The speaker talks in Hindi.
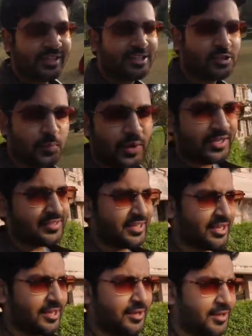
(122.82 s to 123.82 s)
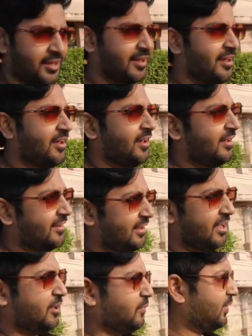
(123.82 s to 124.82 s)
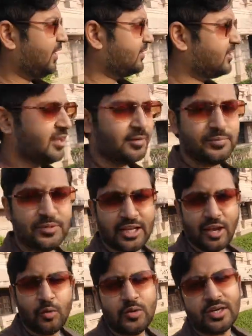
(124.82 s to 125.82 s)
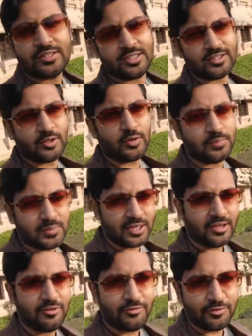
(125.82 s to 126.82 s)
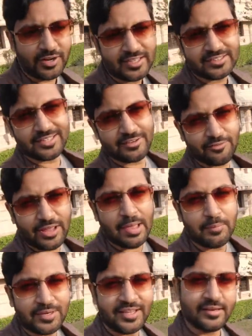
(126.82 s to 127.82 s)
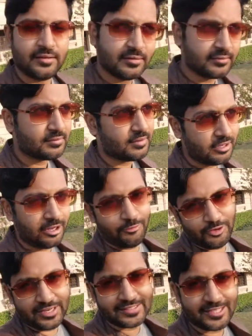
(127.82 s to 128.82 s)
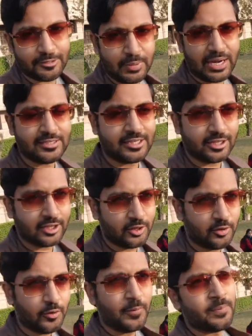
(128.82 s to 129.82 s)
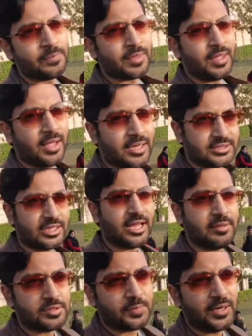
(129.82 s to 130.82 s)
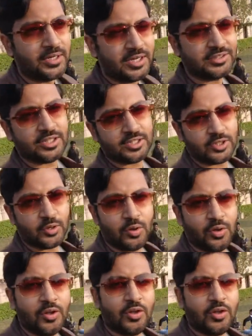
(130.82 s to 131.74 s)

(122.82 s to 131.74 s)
सारा स्पेस है यहाँ पे जहाँ आप चिल आउट कर सकते हो अपने फ्रेंड्स एंड फैमिली एंड गर्लफ्रेंड के साथ बैठ सकते हो एक अच्छा टाइम स्पेंड कर सकते हो